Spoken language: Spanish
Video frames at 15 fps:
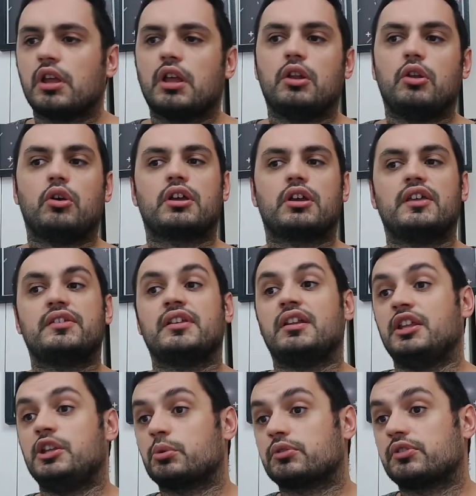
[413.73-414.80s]
lo que es
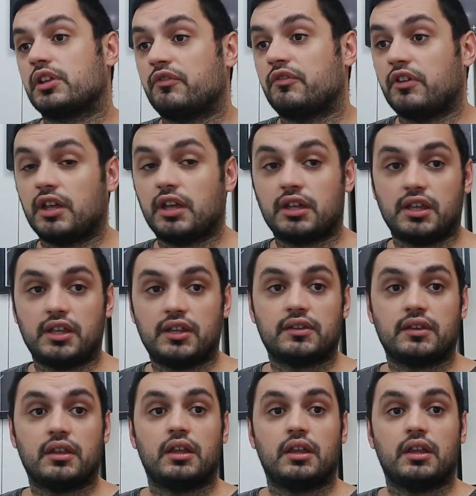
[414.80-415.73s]
Linux FX